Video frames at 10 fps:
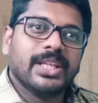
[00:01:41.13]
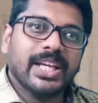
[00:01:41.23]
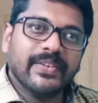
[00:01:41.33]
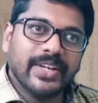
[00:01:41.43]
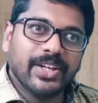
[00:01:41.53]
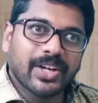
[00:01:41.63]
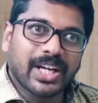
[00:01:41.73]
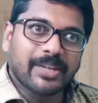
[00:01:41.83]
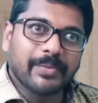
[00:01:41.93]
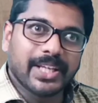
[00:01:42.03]
ఈ వీడియో
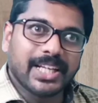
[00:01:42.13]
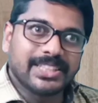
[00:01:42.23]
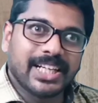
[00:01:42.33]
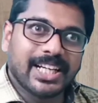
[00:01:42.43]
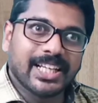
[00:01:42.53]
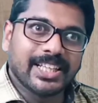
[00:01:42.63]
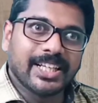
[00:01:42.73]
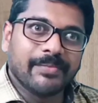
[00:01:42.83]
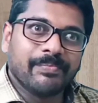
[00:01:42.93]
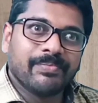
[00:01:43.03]
కనుక మీకు నచ్చినట్లయితే
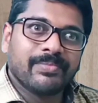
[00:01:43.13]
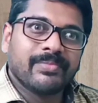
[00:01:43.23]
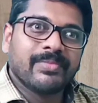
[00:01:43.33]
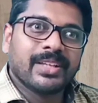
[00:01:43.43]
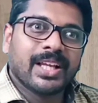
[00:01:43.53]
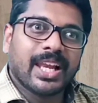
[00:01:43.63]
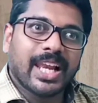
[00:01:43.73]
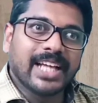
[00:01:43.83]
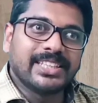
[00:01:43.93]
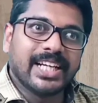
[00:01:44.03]

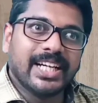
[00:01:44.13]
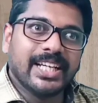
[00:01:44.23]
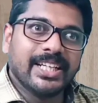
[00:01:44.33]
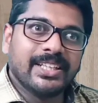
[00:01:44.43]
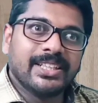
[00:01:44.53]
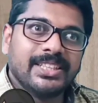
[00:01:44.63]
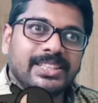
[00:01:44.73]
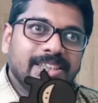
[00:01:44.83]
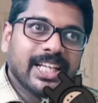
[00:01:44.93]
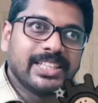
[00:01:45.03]
లైక్ చేయండి
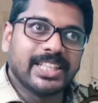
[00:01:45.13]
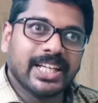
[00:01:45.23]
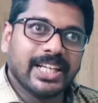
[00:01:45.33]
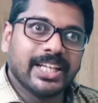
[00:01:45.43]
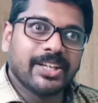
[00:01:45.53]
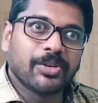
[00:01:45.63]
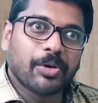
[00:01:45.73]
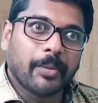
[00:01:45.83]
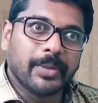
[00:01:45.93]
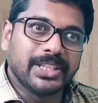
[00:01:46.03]
షేర్ చేయండి
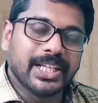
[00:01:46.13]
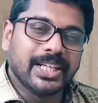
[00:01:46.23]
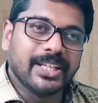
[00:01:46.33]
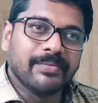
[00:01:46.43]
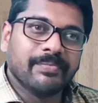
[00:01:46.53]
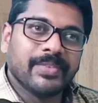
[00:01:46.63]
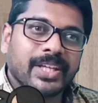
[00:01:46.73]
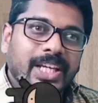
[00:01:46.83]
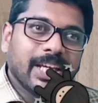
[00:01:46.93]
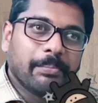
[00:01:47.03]
కామెంట్ చేయండి
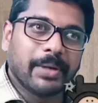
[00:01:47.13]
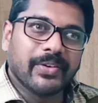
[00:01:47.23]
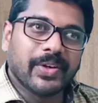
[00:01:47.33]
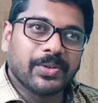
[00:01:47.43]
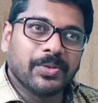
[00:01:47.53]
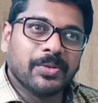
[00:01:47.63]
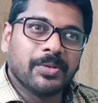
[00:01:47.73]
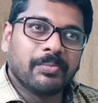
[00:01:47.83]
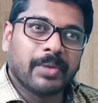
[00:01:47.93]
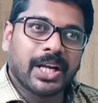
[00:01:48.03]
ఇప్పటి వరకు
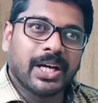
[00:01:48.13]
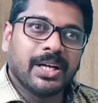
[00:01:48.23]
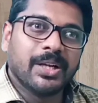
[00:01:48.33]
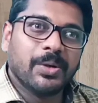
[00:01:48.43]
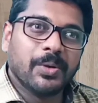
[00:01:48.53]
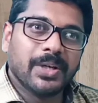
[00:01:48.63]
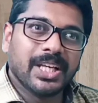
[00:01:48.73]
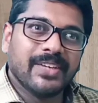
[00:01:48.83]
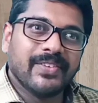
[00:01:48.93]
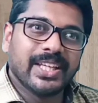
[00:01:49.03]
మన
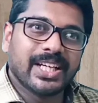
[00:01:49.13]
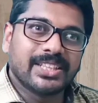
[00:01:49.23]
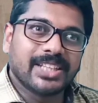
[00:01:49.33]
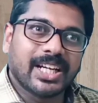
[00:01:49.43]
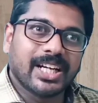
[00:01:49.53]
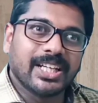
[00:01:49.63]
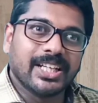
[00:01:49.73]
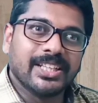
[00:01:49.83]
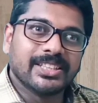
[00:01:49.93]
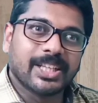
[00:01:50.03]
లోగిలి వేదిక ఛానల్ని
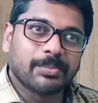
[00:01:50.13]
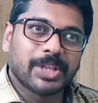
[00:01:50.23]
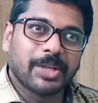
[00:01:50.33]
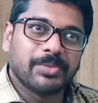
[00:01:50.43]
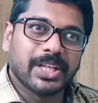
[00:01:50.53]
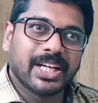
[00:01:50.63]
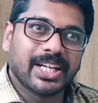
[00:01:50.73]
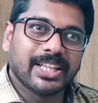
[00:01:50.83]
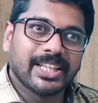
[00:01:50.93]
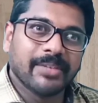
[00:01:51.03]
సబ్స్క్రైబ్
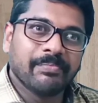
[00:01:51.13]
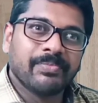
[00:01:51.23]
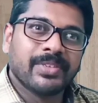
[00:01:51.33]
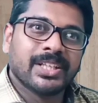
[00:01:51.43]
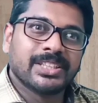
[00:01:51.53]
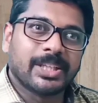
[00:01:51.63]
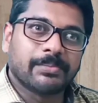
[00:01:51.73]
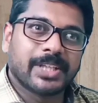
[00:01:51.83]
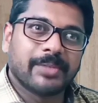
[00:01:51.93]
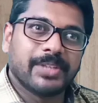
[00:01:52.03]
చేయనట్లయితే
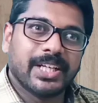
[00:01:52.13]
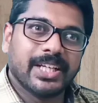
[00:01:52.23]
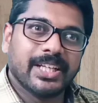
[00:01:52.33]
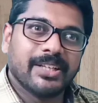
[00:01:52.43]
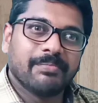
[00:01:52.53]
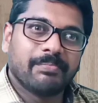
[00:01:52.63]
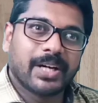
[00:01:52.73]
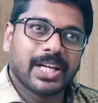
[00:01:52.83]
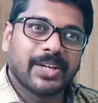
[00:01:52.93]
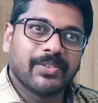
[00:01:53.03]
సబ్స్క్రైబ్ చేయండి
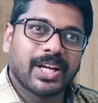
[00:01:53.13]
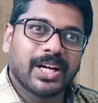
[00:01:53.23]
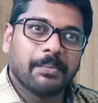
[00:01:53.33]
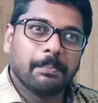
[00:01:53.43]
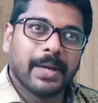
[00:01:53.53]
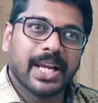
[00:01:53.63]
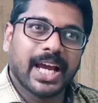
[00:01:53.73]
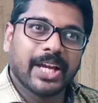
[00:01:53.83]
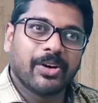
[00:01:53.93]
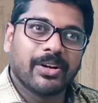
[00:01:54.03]
పక్కనే ఉన్న బెల్
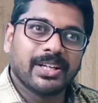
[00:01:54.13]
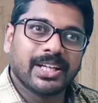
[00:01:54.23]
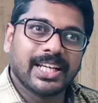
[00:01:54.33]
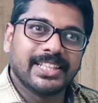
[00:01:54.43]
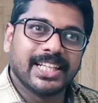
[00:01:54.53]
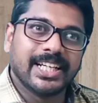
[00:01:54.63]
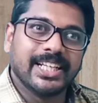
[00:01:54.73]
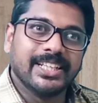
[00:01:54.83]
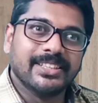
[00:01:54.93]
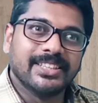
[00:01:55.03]
ఐకాన్ క్లిక్
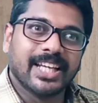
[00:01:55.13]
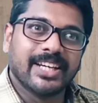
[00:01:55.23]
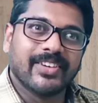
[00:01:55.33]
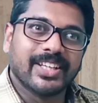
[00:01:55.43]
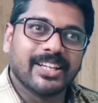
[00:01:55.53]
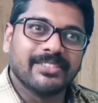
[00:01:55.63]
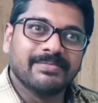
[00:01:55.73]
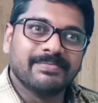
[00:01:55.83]
చేయండి ధన్యవాదాలు